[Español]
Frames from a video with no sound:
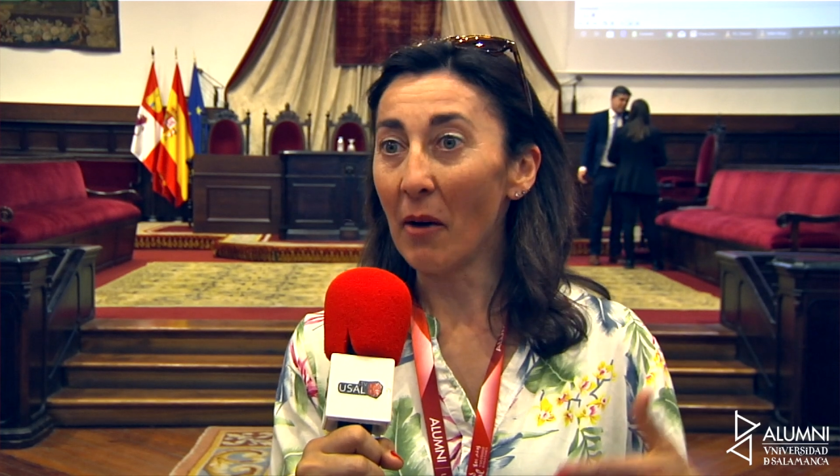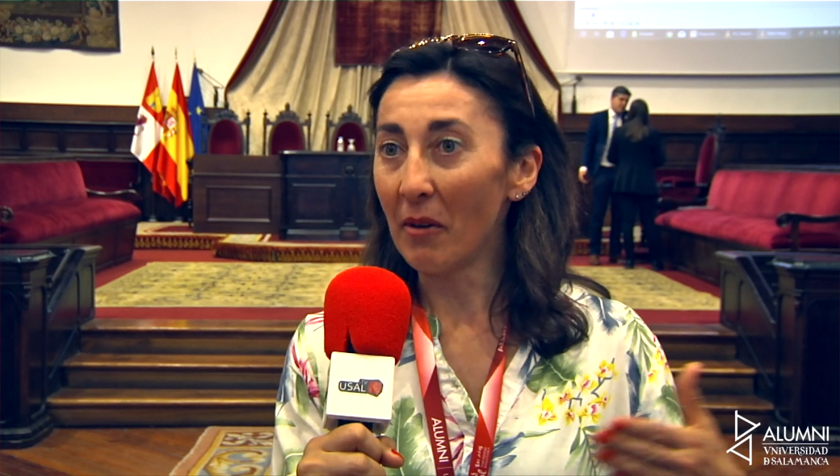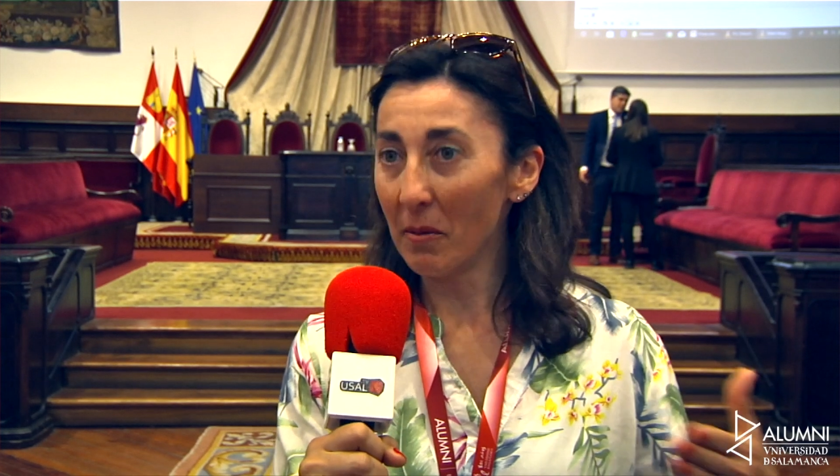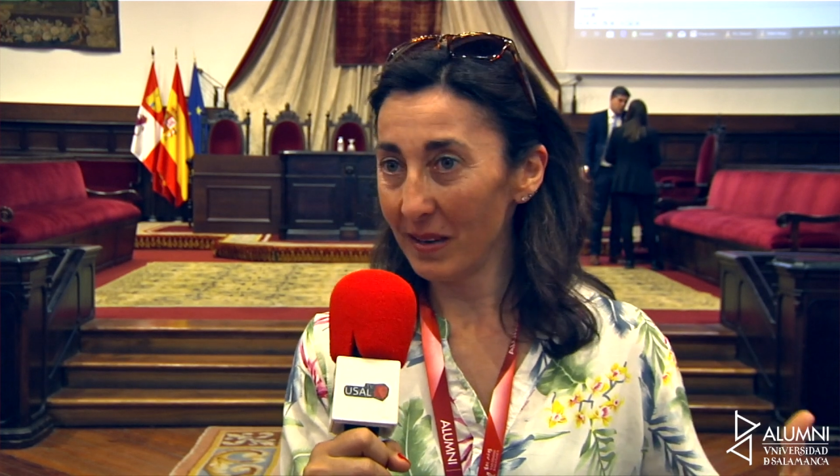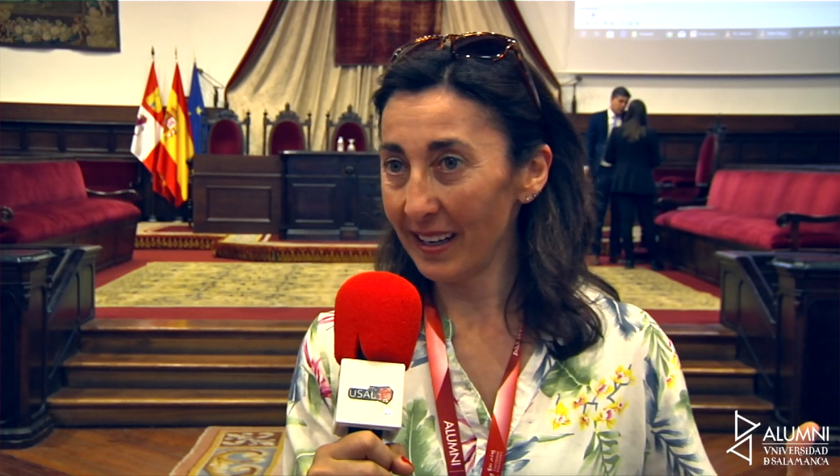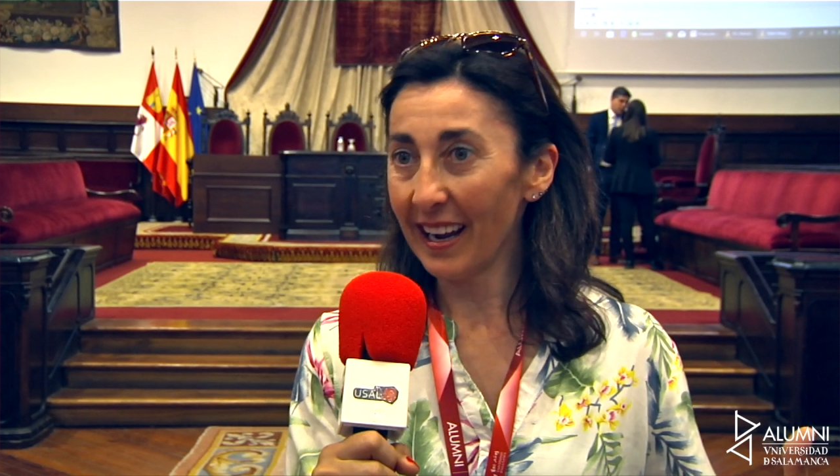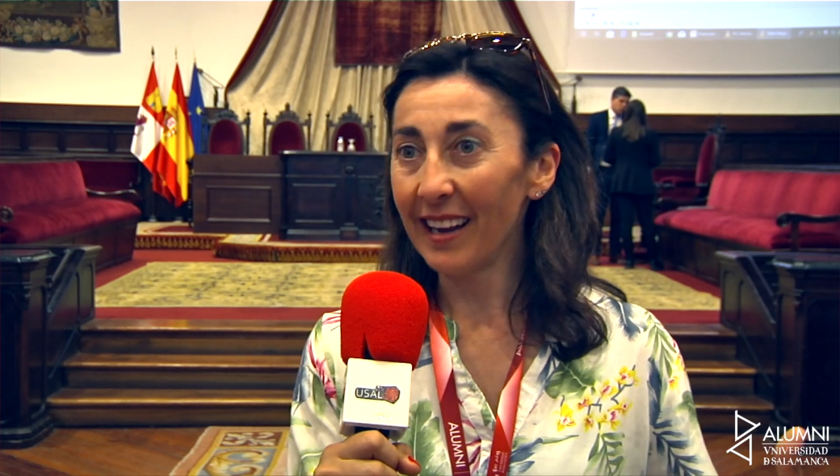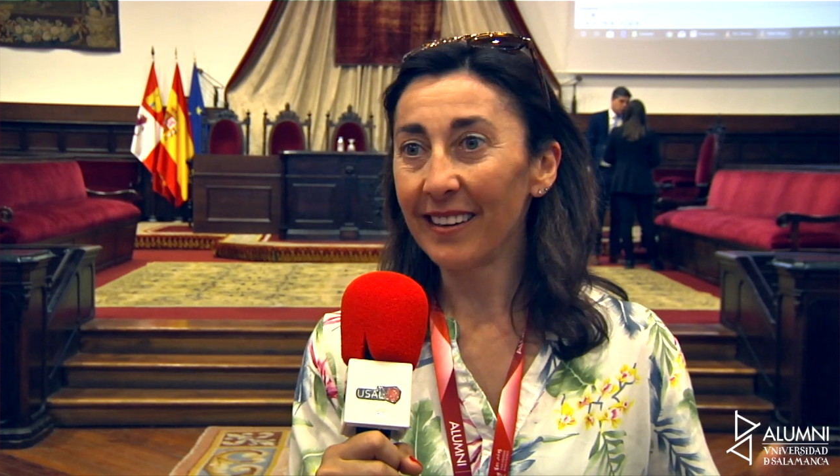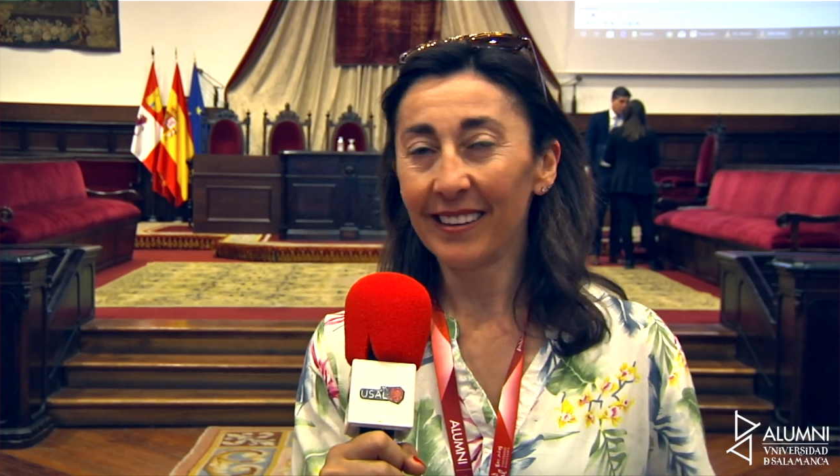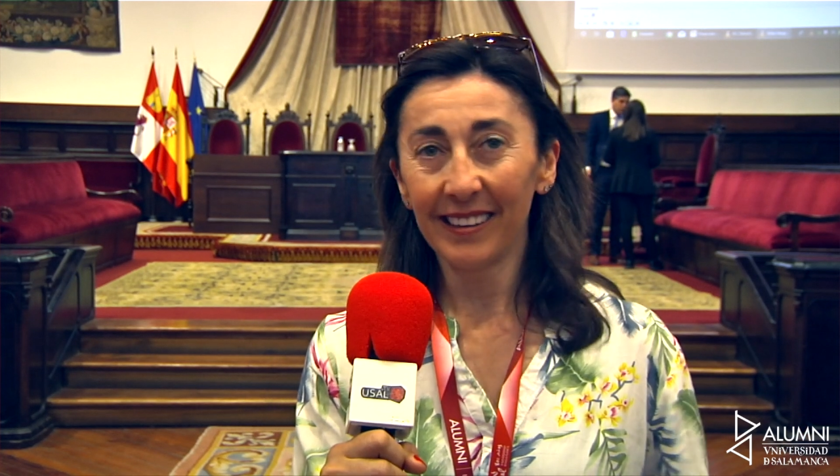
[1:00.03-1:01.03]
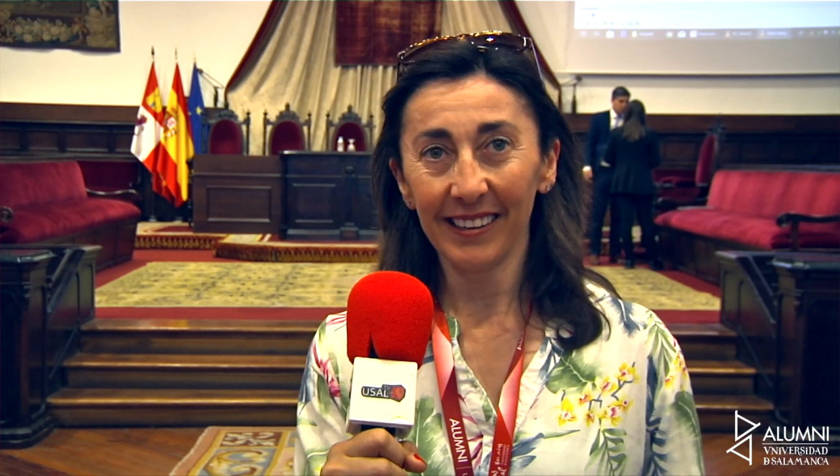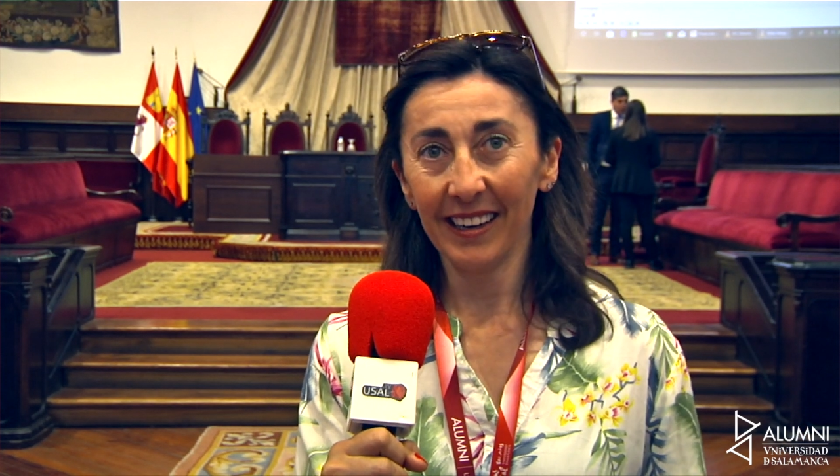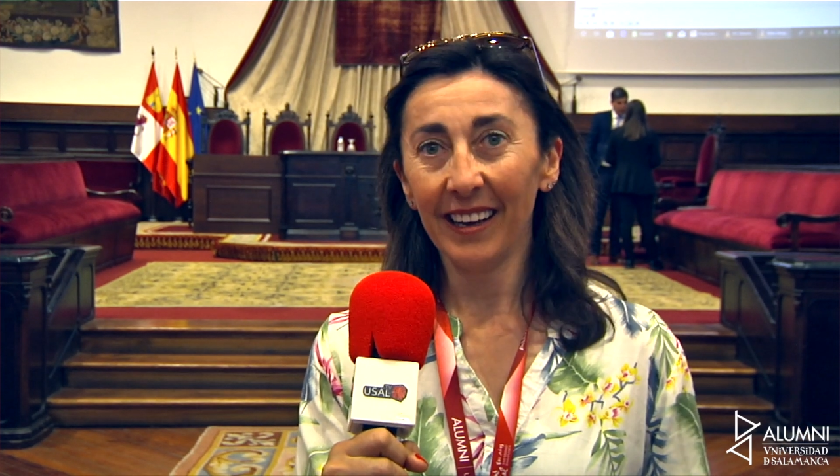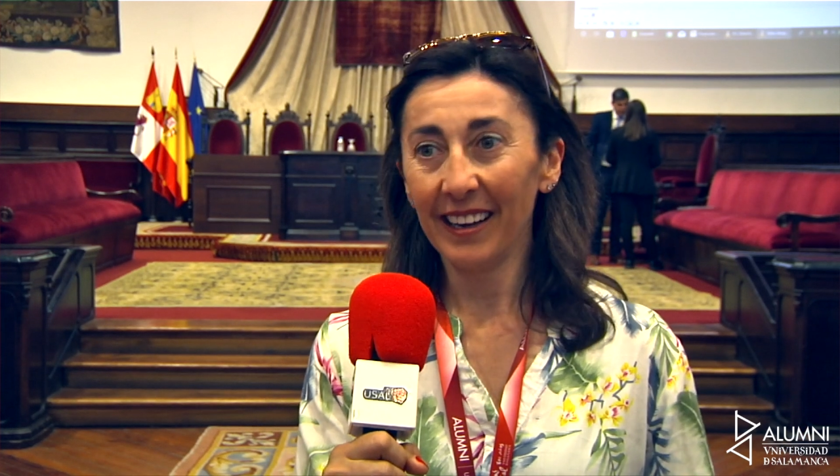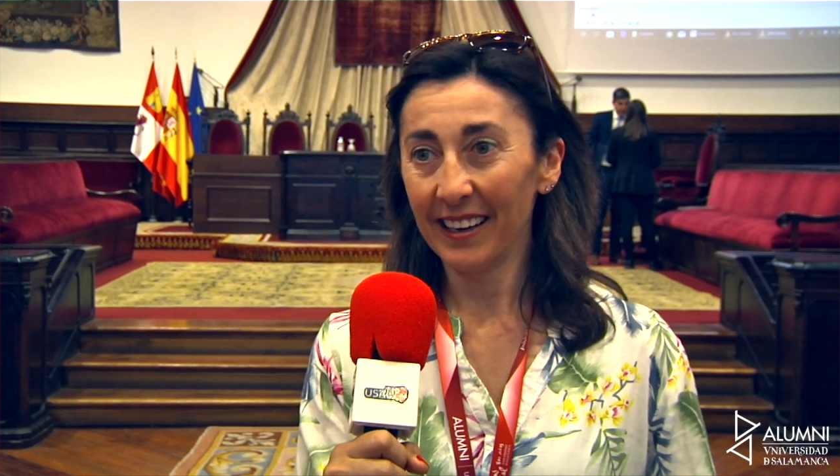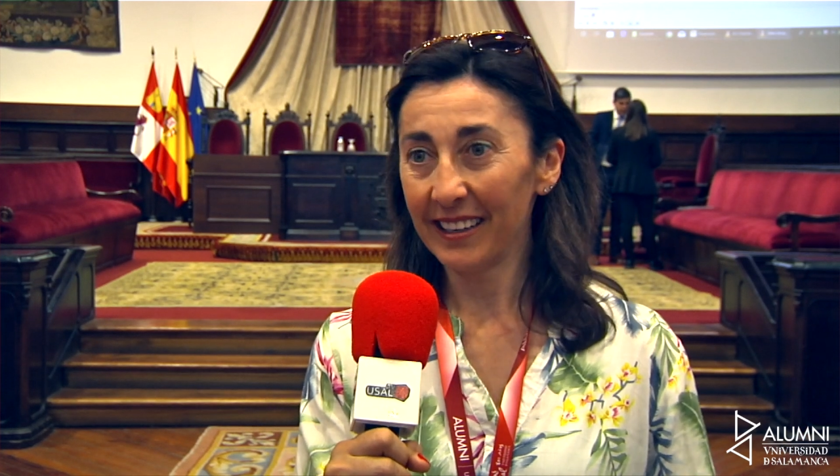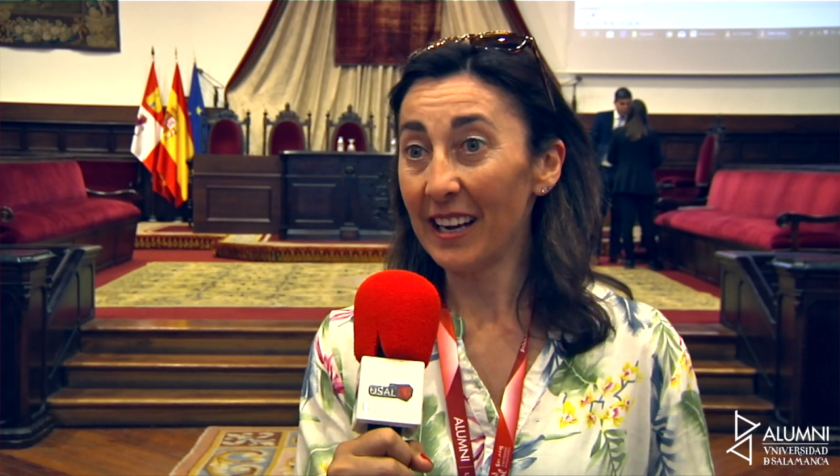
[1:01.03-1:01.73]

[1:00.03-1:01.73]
familiar que,